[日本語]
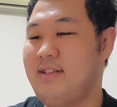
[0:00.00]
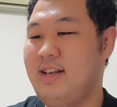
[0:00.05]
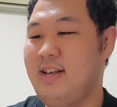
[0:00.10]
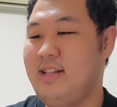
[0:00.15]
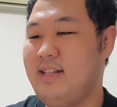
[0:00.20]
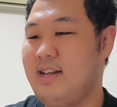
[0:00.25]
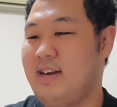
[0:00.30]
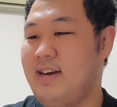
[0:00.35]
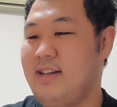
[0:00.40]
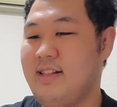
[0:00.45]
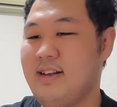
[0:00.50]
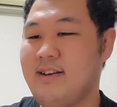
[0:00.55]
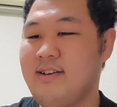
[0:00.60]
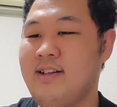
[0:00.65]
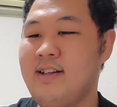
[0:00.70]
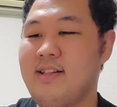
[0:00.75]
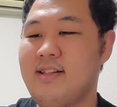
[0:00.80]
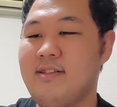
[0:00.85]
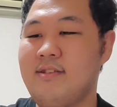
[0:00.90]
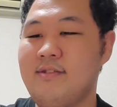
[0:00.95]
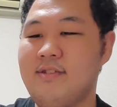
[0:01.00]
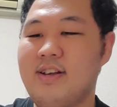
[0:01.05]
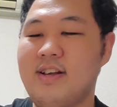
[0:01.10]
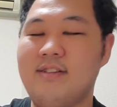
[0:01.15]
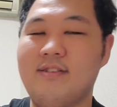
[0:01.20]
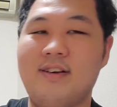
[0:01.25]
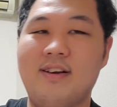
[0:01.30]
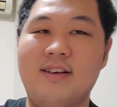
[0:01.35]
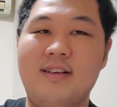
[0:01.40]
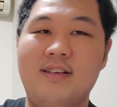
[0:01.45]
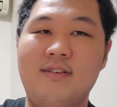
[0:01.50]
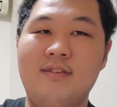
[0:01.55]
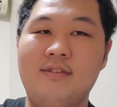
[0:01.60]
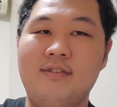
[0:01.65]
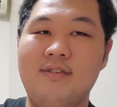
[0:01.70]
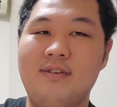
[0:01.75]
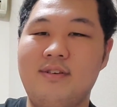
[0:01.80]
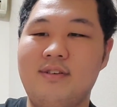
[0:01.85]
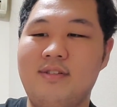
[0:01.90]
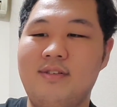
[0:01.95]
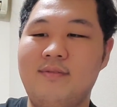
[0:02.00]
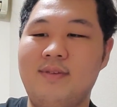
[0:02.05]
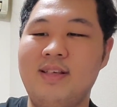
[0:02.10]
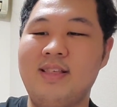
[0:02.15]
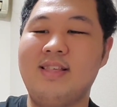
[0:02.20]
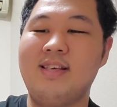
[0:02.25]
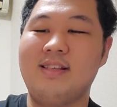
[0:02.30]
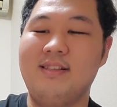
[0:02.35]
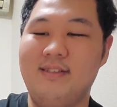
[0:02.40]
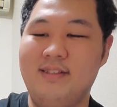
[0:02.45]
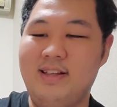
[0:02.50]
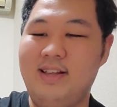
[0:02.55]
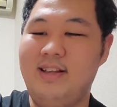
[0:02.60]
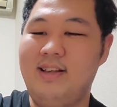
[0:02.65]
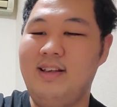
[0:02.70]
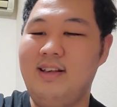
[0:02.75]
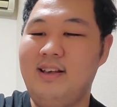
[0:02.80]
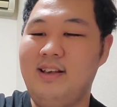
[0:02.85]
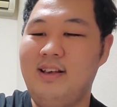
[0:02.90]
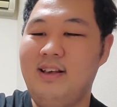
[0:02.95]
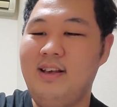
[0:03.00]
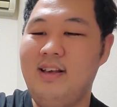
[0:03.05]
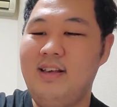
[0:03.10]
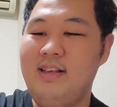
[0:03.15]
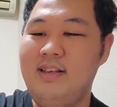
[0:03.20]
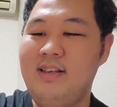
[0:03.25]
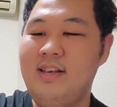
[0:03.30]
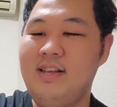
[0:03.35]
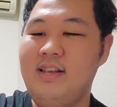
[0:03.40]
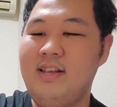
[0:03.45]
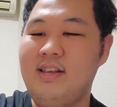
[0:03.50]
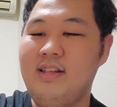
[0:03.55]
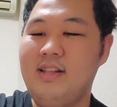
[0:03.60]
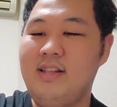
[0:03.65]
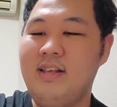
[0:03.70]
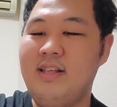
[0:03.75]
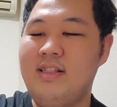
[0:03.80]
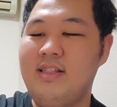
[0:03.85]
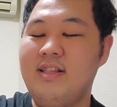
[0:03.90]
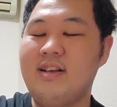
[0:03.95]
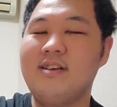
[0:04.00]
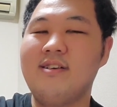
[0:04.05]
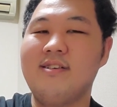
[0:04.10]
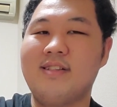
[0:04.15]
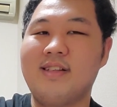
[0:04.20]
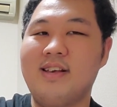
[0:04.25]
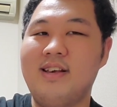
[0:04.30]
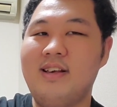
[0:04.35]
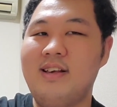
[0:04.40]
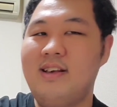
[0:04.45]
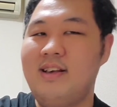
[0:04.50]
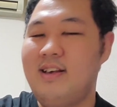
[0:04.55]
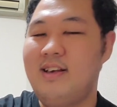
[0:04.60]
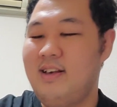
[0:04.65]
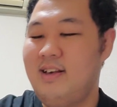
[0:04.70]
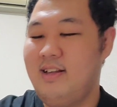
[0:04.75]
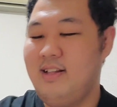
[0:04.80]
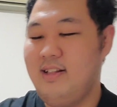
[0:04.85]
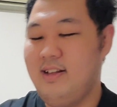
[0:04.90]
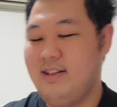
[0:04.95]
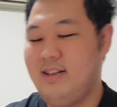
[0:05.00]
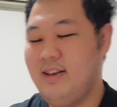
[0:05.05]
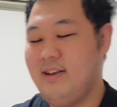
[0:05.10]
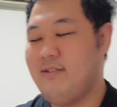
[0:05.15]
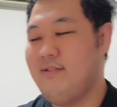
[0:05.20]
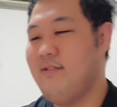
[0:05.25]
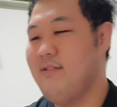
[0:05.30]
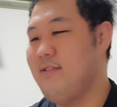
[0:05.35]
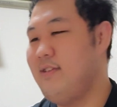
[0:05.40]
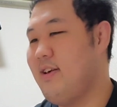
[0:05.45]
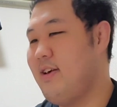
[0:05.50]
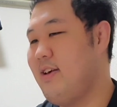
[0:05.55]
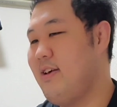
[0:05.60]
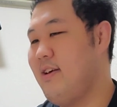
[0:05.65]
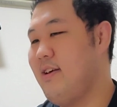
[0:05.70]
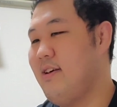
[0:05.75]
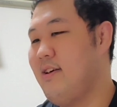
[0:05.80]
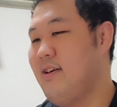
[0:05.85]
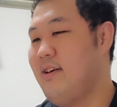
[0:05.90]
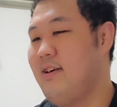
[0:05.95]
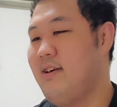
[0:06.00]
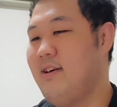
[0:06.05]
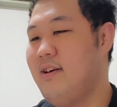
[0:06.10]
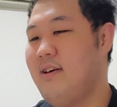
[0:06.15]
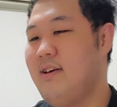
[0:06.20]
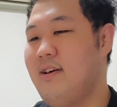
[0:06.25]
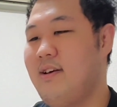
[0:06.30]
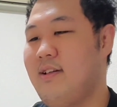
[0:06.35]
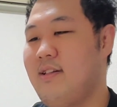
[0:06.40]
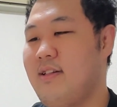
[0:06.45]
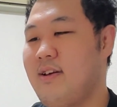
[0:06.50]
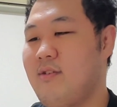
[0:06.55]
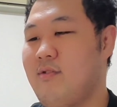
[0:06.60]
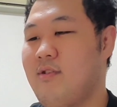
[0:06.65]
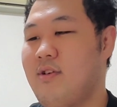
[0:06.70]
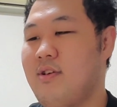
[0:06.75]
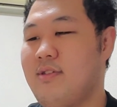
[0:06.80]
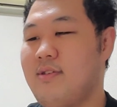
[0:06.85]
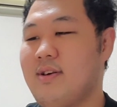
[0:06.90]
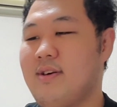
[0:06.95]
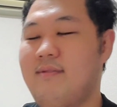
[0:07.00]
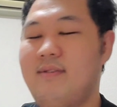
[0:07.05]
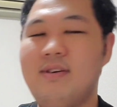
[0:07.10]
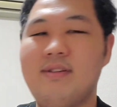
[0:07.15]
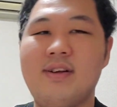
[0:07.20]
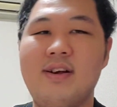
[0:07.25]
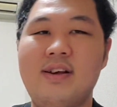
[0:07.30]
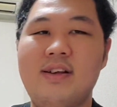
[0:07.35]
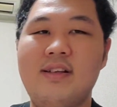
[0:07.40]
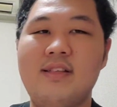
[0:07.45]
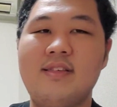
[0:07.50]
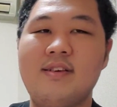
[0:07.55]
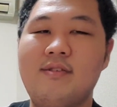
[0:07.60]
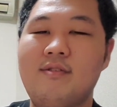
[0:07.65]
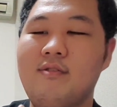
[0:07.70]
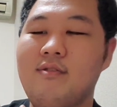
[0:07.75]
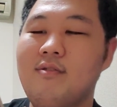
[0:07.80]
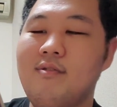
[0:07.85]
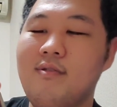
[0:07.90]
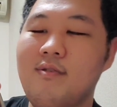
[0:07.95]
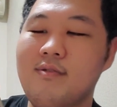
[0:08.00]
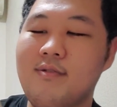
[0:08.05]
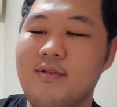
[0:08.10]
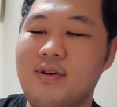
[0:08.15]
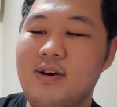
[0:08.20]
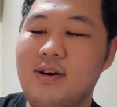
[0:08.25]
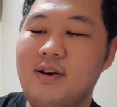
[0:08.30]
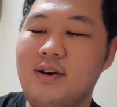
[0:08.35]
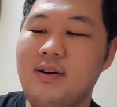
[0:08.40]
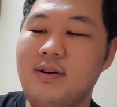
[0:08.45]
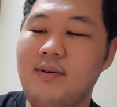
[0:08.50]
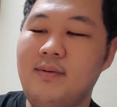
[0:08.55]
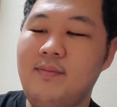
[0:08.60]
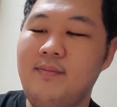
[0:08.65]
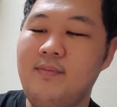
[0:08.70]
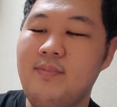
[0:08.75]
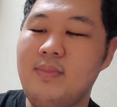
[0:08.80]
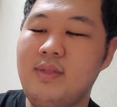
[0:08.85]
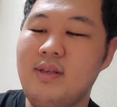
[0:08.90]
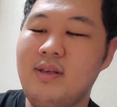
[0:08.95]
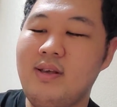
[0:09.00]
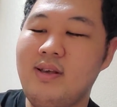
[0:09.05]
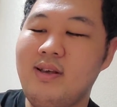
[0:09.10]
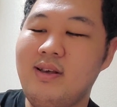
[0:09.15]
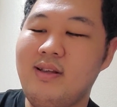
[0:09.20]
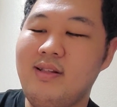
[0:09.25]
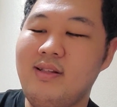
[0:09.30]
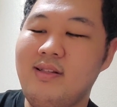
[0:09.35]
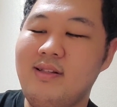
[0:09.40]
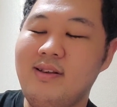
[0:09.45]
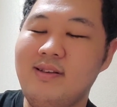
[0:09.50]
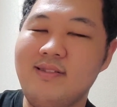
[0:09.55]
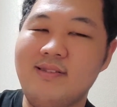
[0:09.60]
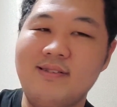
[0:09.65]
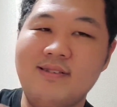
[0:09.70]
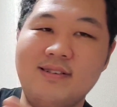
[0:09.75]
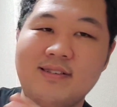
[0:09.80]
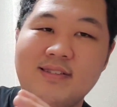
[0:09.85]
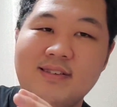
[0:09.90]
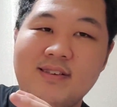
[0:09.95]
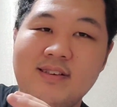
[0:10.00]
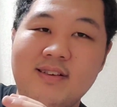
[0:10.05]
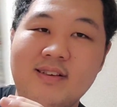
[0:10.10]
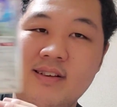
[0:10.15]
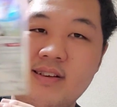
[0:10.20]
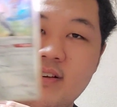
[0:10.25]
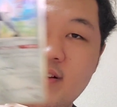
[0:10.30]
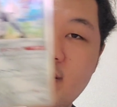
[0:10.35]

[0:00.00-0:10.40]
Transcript: あの、データなくなっとんだりとかよくしましたよね。家に電池なくて。だ結構ね、だこれ捕まえるの大変でしたよ、方法とか。懐かしい。